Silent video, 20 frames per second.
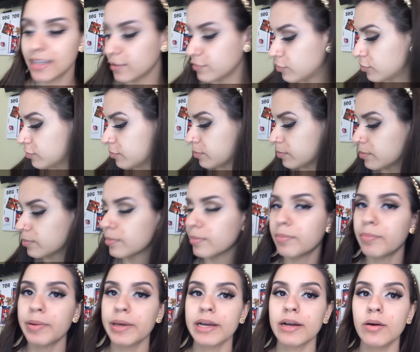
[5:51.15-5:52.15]
Daí eu vou
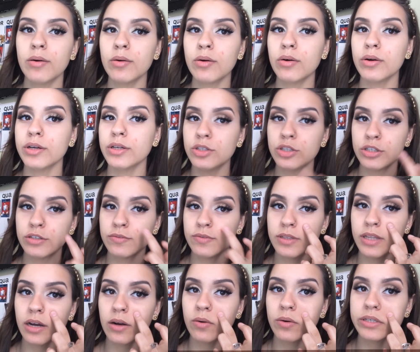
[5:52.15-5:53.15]
pegar um corretivo
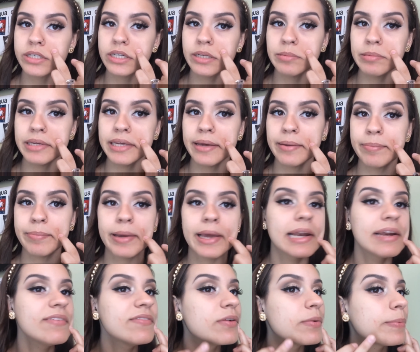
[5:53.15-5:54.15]
da cor da minha
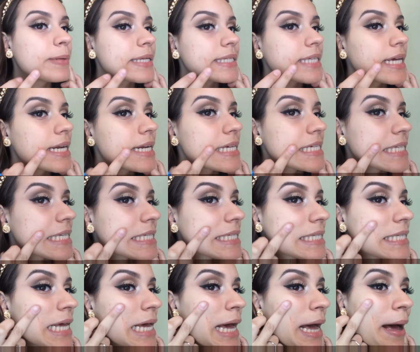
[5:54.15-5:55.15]
pele, vou passar
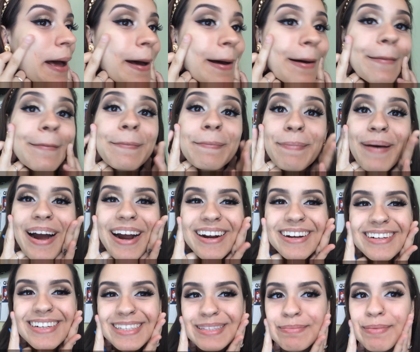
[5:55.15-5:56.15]
nessas
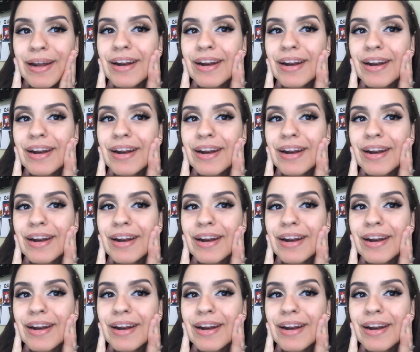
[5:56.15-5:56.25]
marcas